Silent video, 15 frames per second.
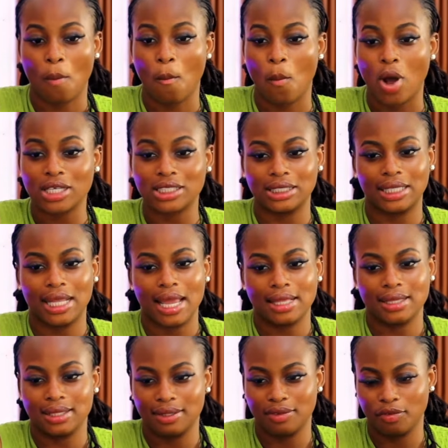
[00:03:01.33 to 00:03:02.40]
moi,
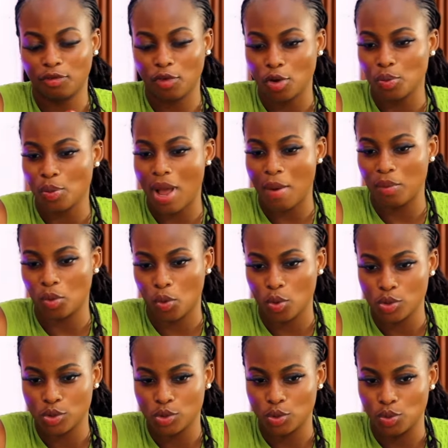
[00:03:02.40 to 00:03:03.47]
j'étais follement
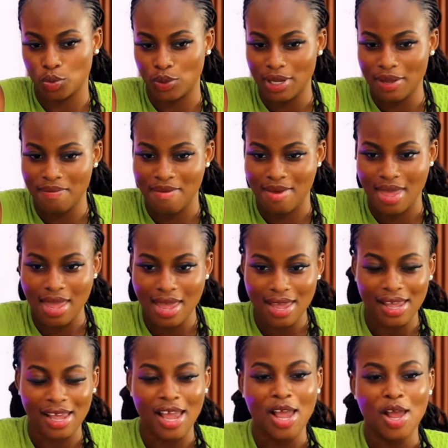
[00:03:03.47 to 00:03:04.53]
amoureuse de lui, mais
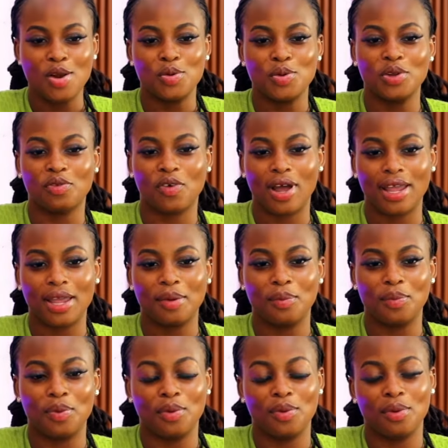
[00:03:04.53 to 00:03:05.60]
lui voyait
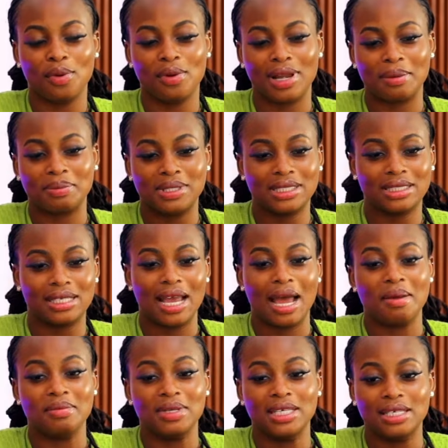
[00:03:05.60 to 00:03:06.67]
un peu la petite
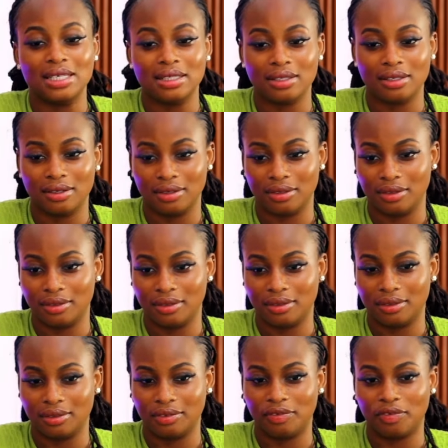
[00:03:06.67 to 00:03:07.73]
gamine
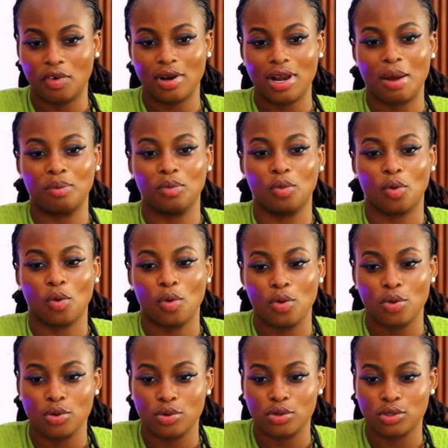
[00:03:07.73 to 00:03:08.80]
euh, folle
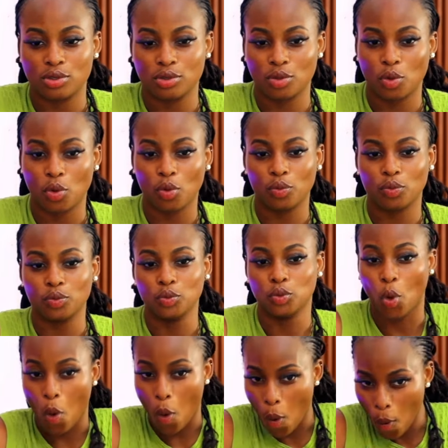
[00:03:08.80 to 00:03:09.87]
amoureuse
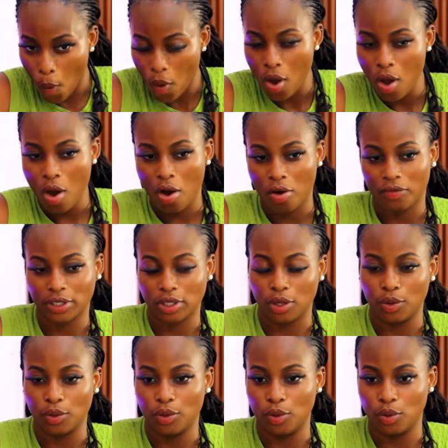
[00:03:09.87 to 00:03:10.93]
dont, en fait,
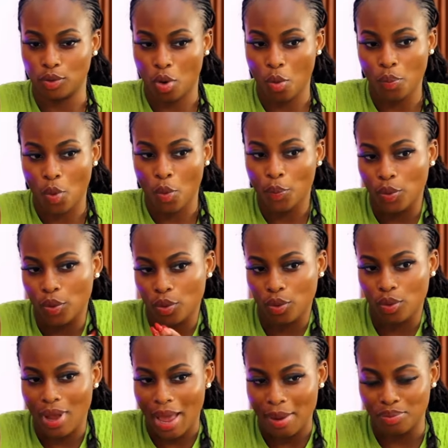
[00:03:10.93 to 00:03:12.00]
euh, euh, on,
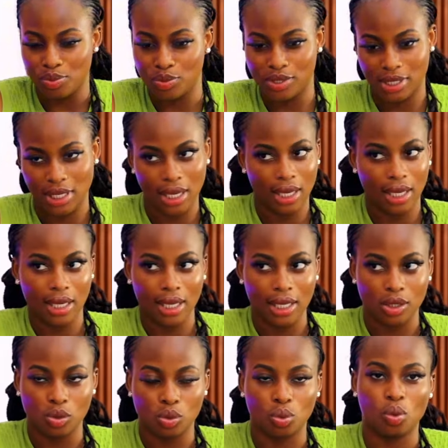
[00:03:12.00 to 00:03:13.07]
peut
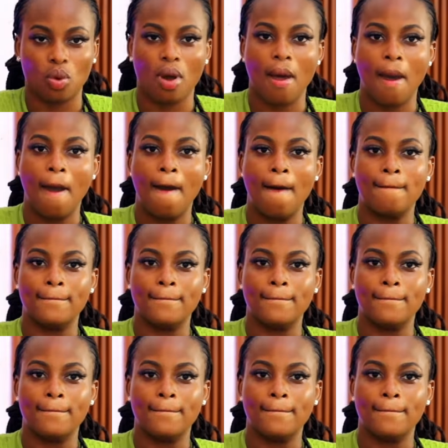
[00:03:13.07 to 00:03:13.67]
abuser et tout. Mm-hmm.